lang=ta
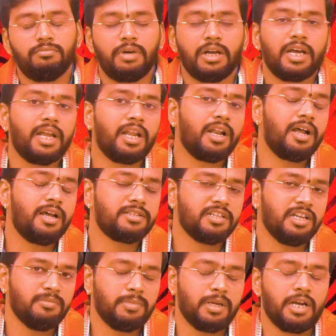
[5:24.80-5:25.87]
மகர ராசி
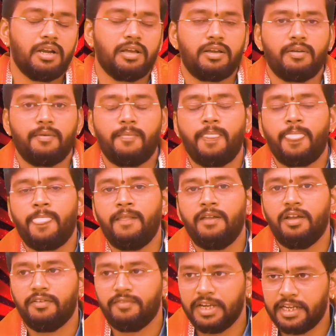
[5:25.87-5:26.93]
நண்பர்களுக்கு
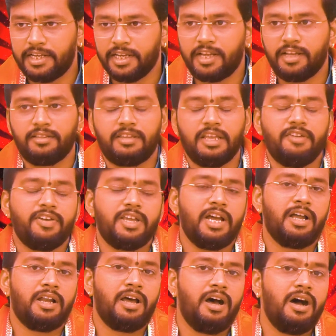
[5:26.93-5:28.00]
வீட்டுக்கு
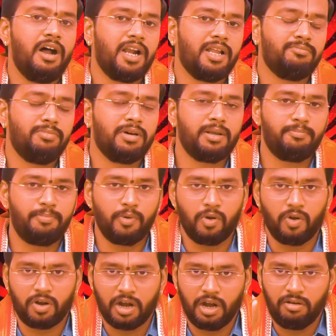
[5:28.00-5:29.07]
தேவையான ஆடம்பர
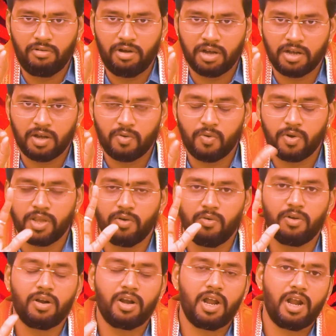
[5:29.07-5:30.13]
பொருட்கள் வாங்கக்கூடிய
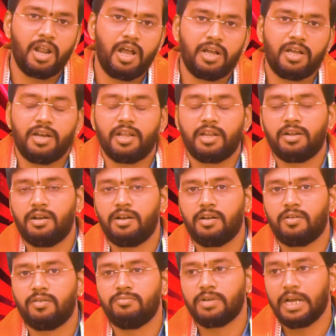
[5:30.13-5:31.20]
ஒரு நாளாக இன்றைய நாள்
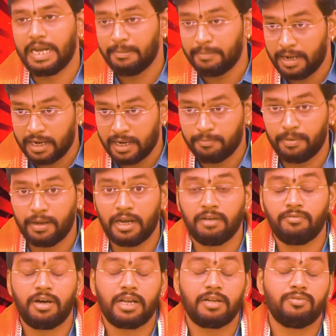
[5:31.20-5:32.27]
இருக்கும் கனமான பண
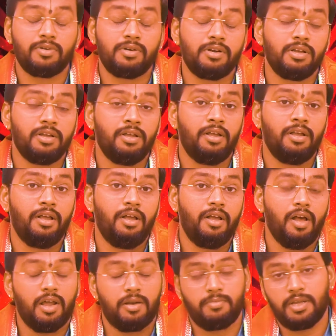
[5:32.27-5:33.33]
வரவு உண்டு
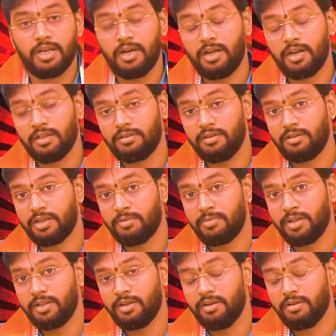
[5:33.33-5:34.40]
அருமையான
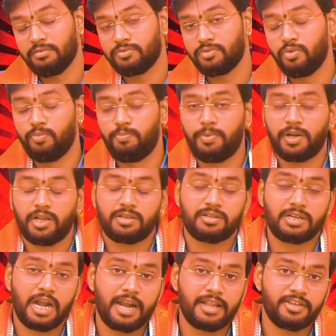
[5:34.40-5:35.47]
திட்டமிடுதல் சூப்பராக
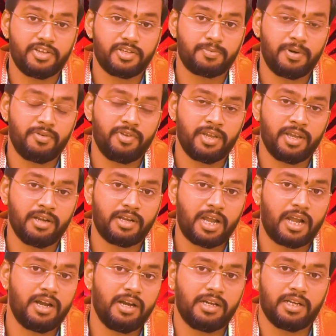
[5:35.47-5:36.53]
ஸ்ட்ராட்டஜைஸ் பண்ணுவீங்க
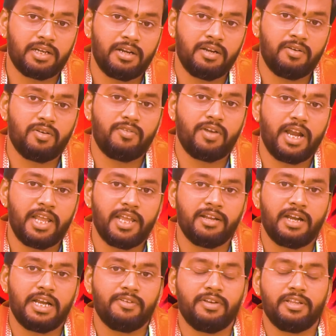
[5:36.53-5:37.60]
டக்கு டக்குன்னு ஒரு வேலையை
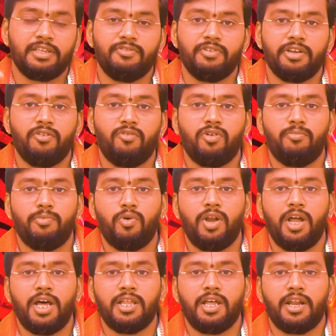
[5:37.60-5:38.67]
நிறைவேற்றுவீங்க உங்கள்
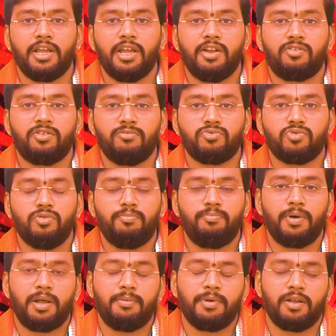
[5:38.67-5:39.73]
பொருளாதார ஏற்றம்
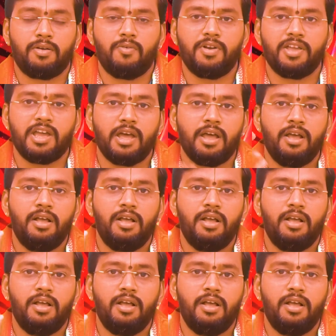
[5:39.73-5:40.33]
சூப்பராக வரக்கூடிய